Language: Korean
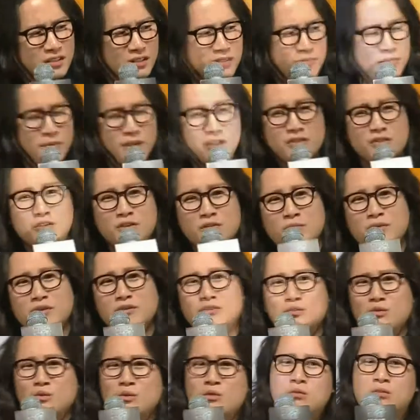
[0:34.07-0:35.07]
입만
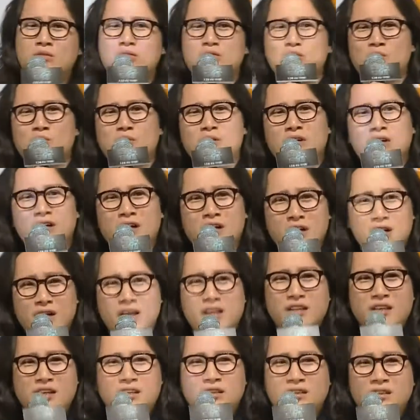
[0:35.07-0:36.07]
열면 욕, 욕을 하,
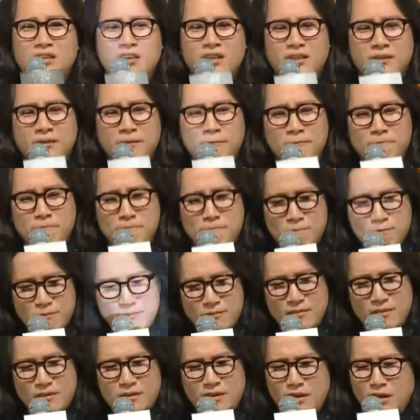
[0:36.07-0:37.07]
해야 되는데
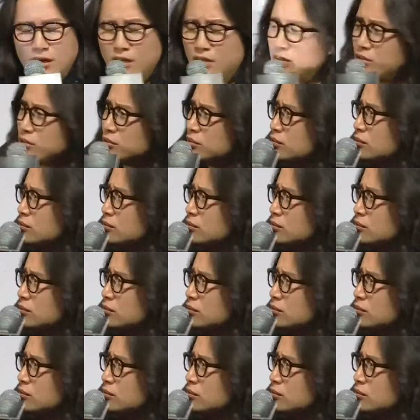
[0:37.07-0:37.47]
아니